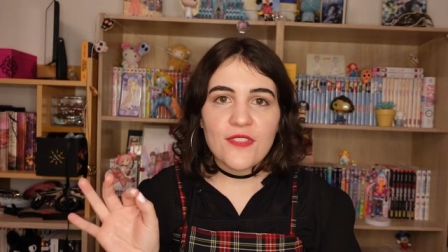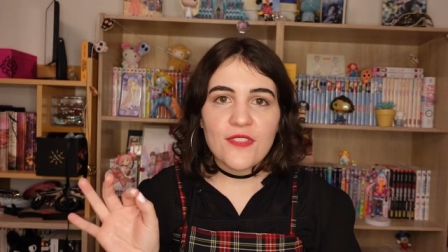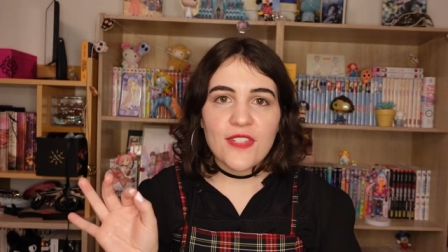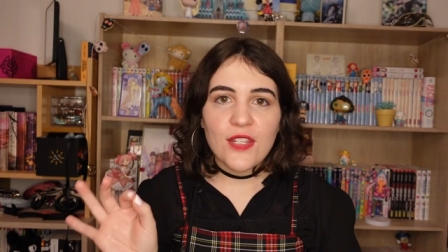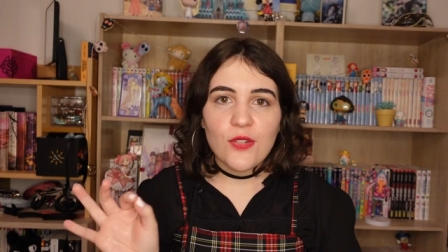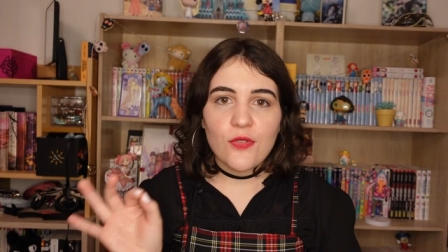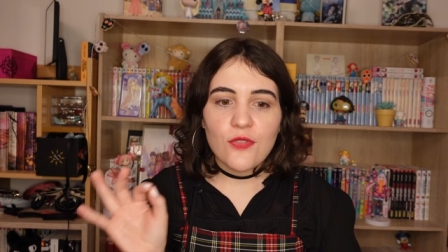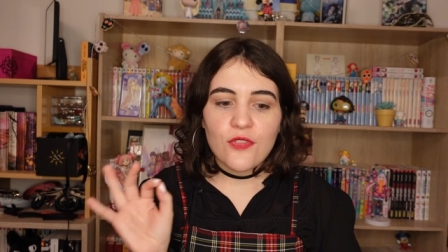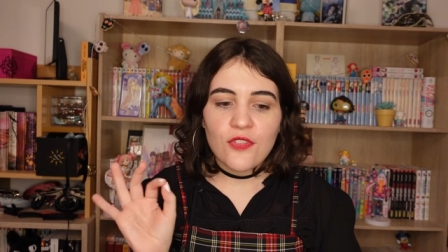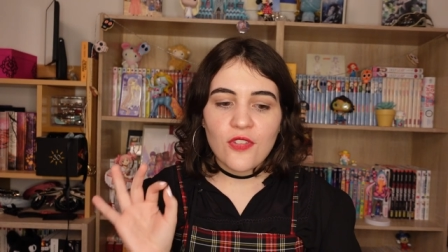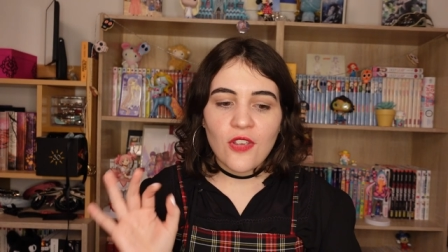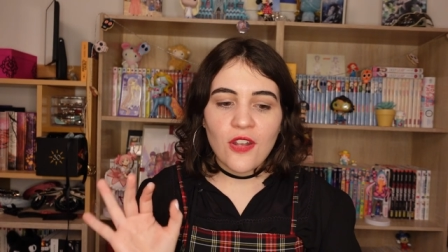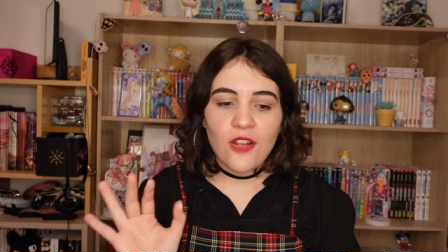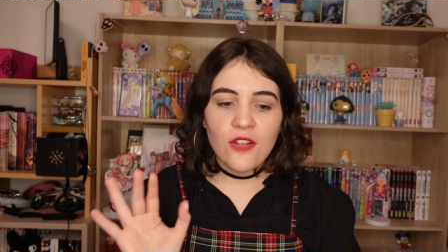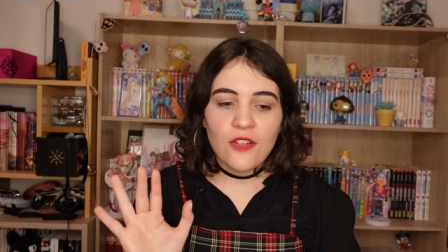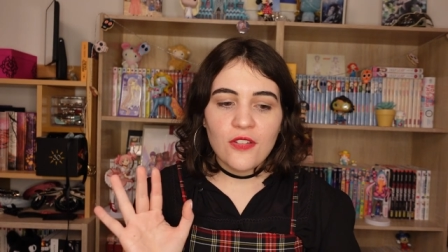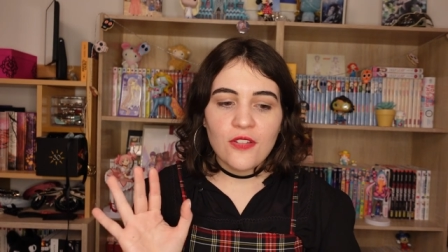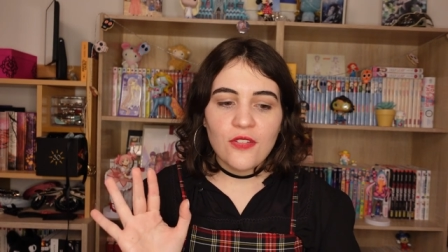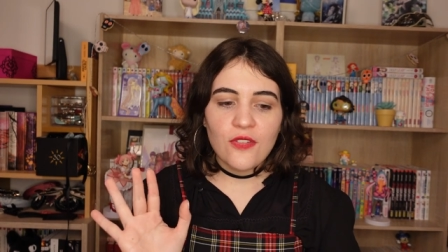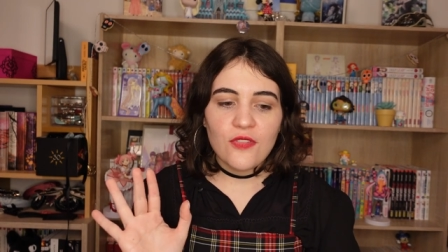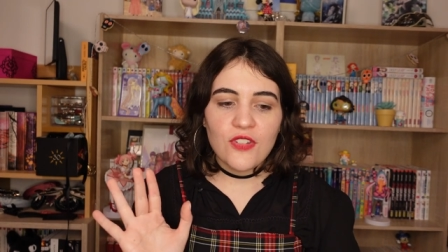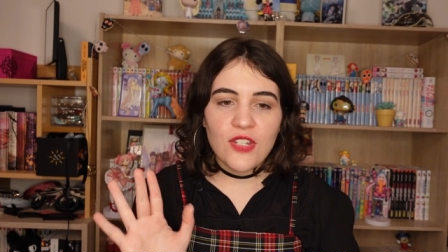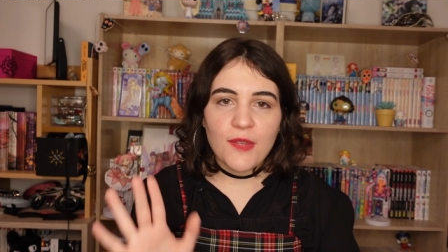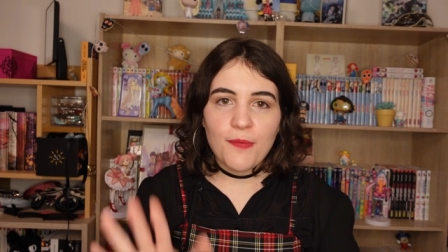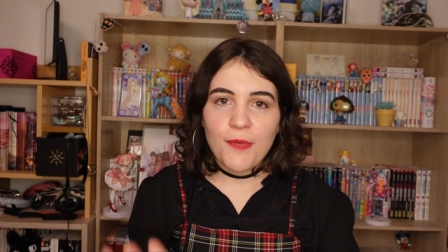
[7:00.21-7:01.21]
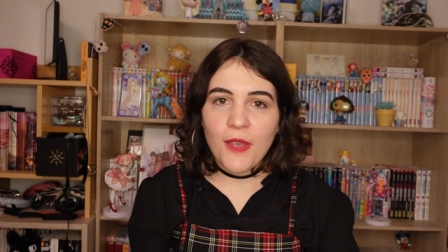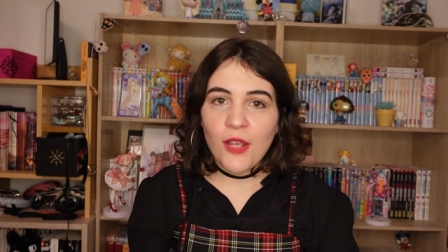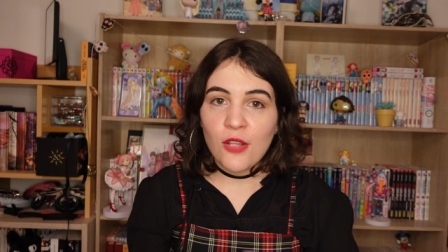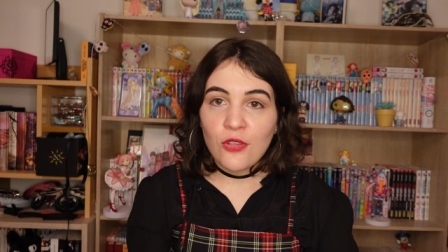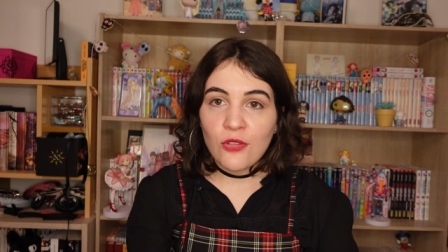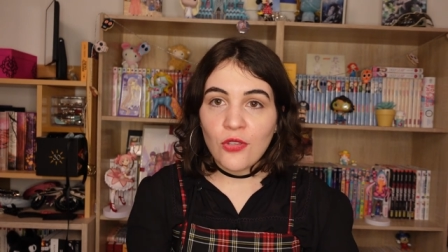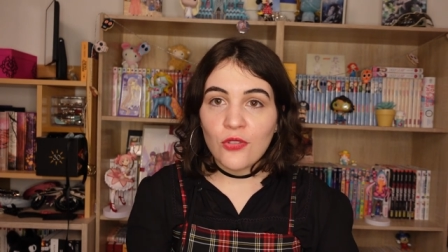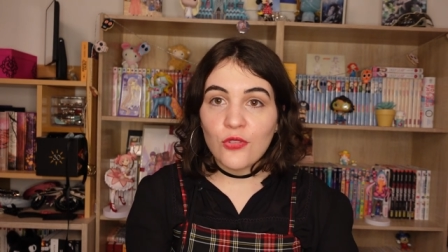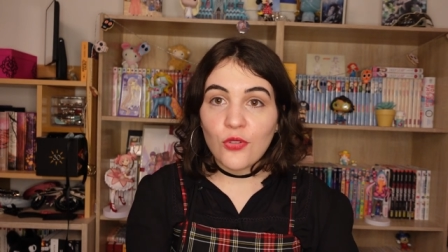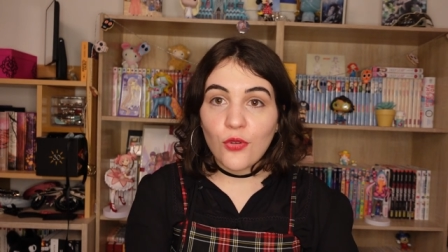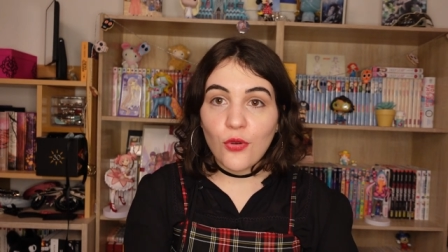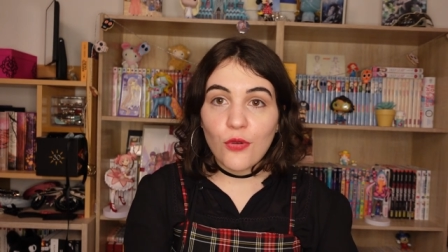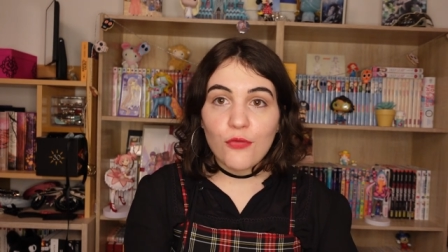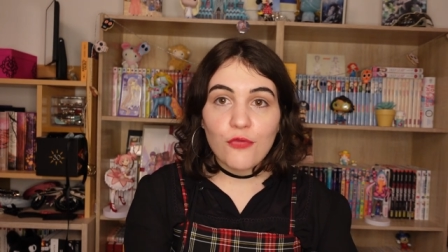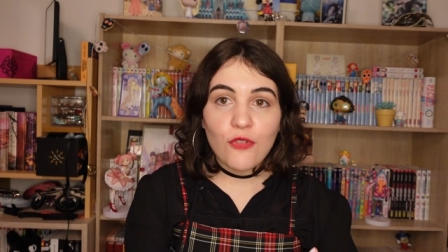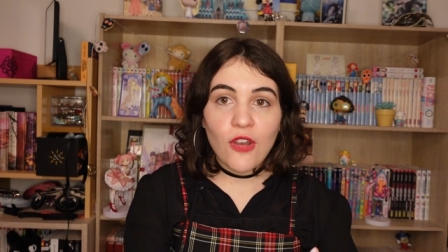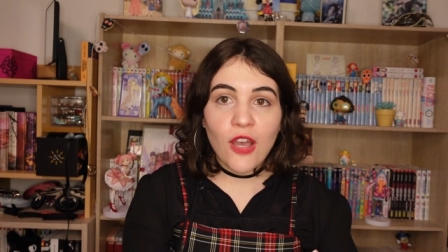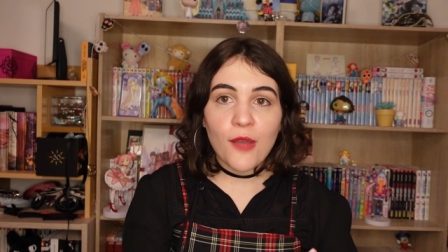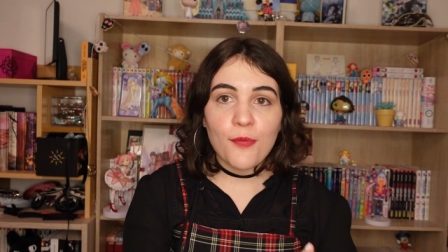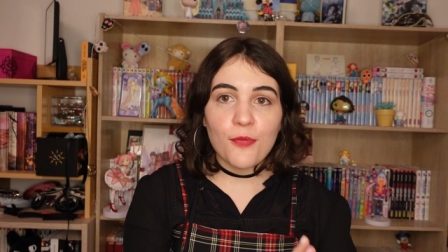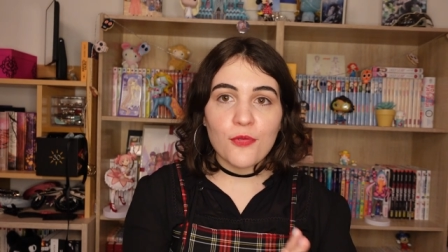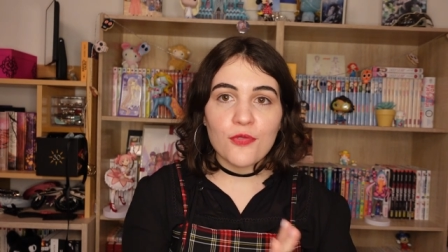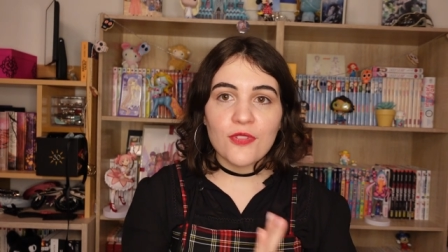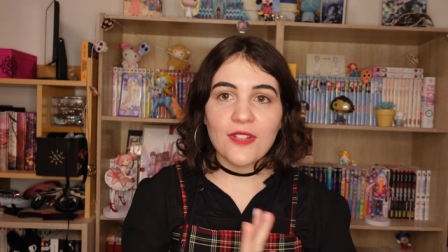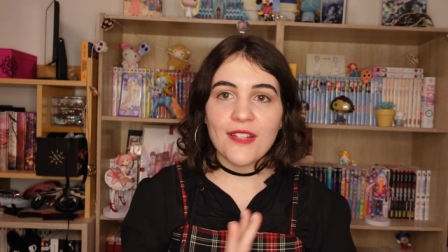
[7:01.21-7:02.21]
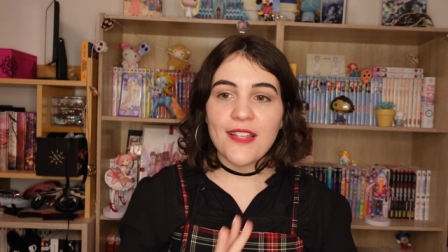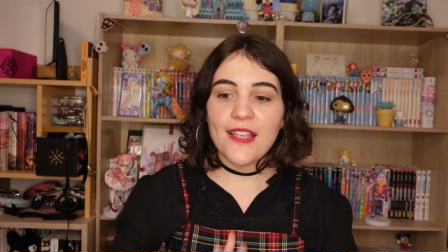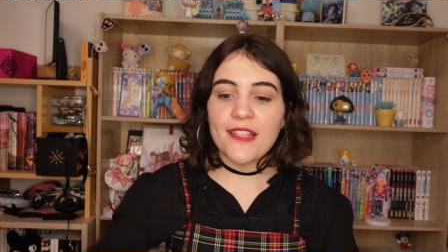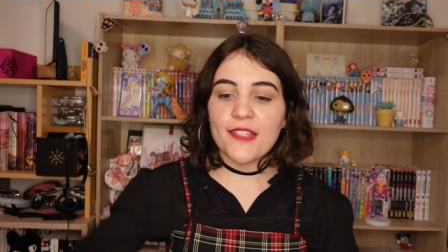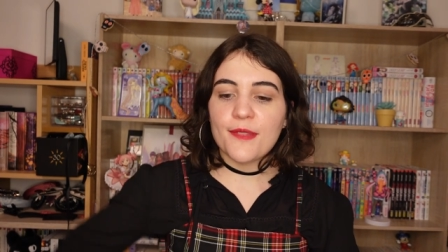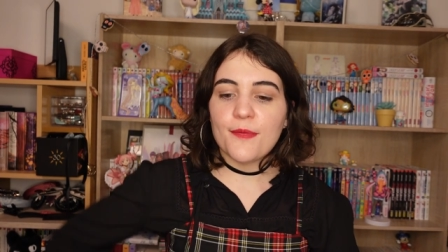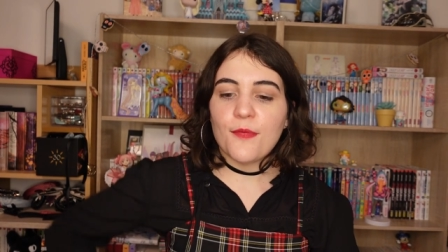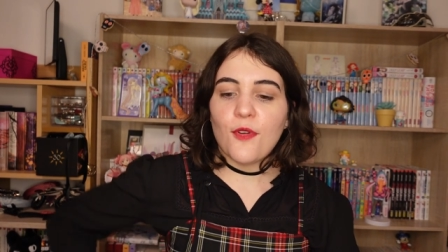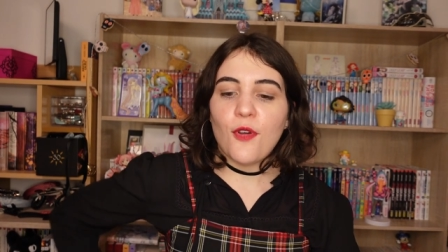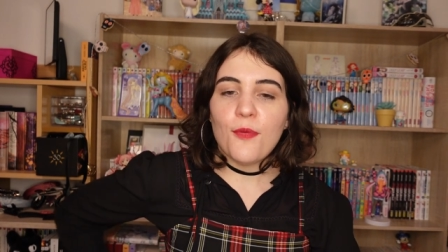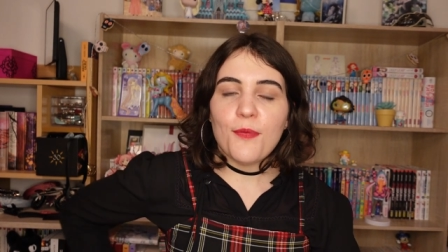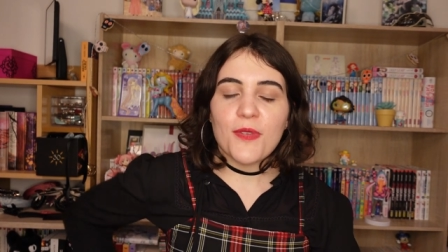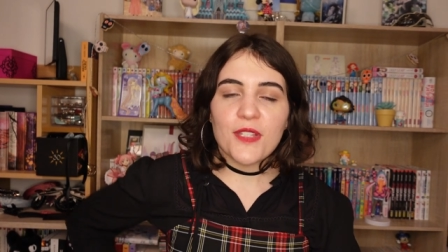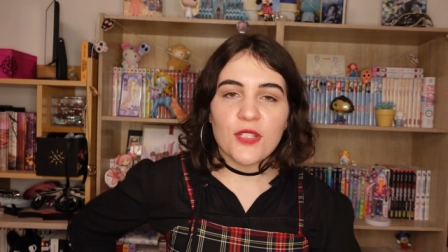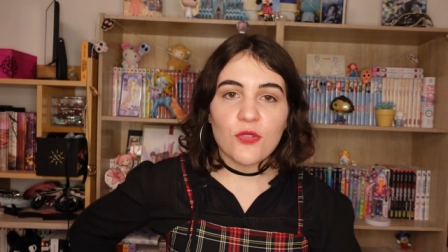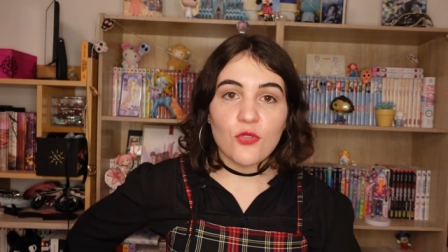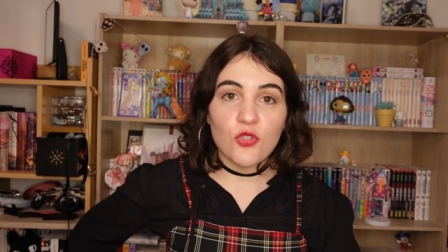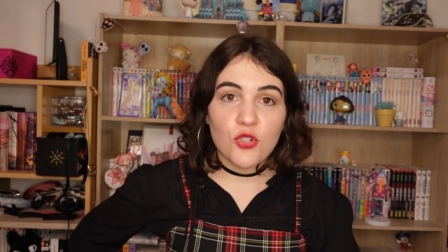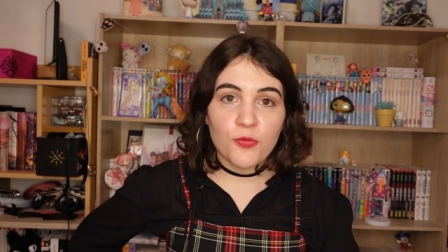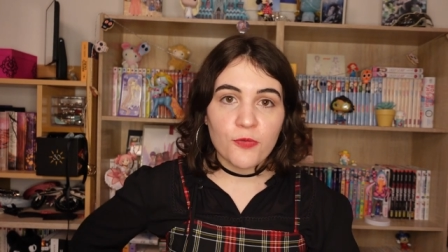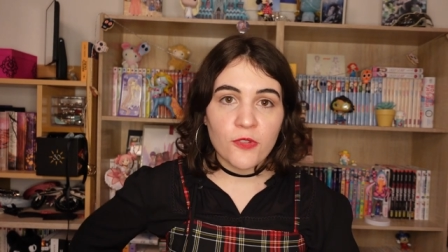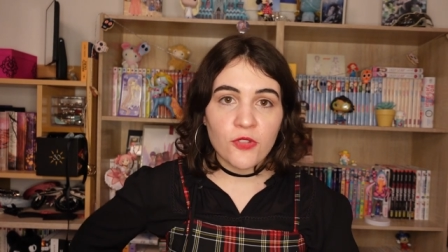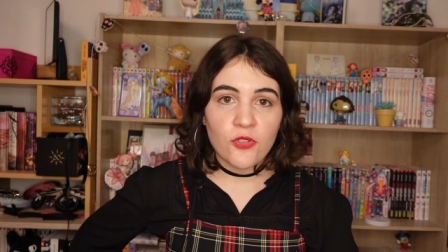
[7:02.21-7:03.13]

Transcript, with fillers: C'est le seul que j'ai pas eu le temps de revoir pour ce classement parce que je